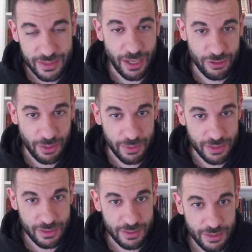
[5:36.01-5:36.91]
ya lo
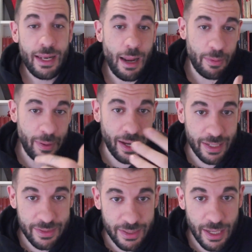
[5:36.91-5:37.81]
sabéis la primera
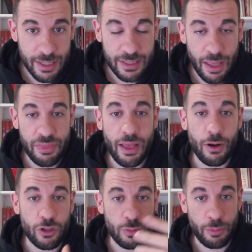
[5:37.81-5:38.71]
crítica que se hace al
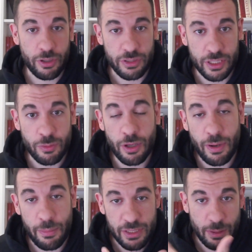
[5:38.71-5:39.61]
cosmopolitismo, que
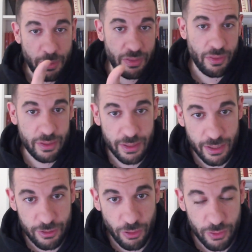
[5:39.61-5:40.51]
para mí es el precedente
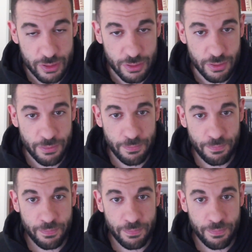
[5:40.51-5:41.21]
de todo esto,